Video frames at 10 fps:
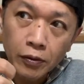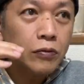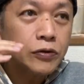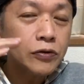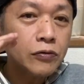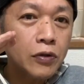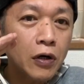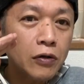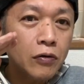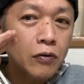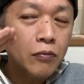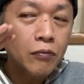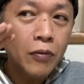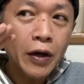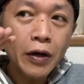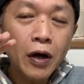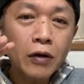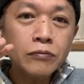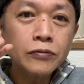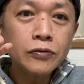口の中の前
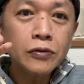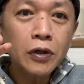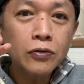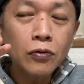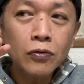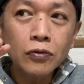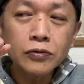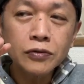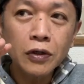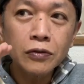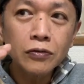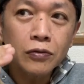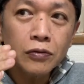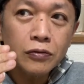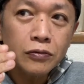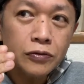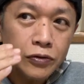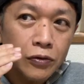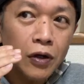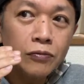半分が豚骨担当、後
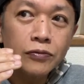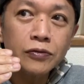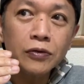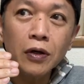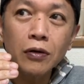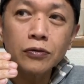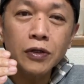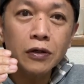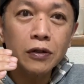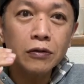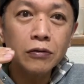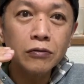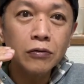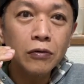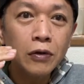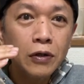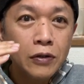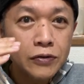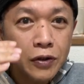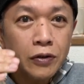ろ半分がお魚担当、
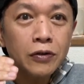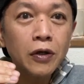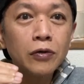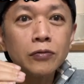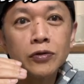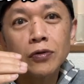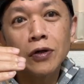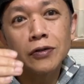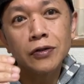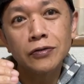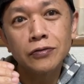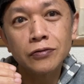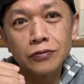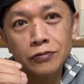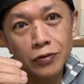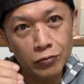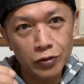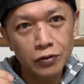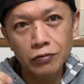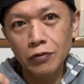全体を味噌が優しく包んでるみ
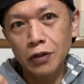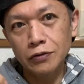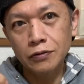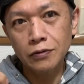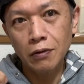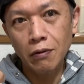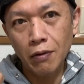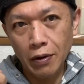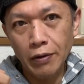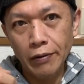たいな、そんな感じですね。はい。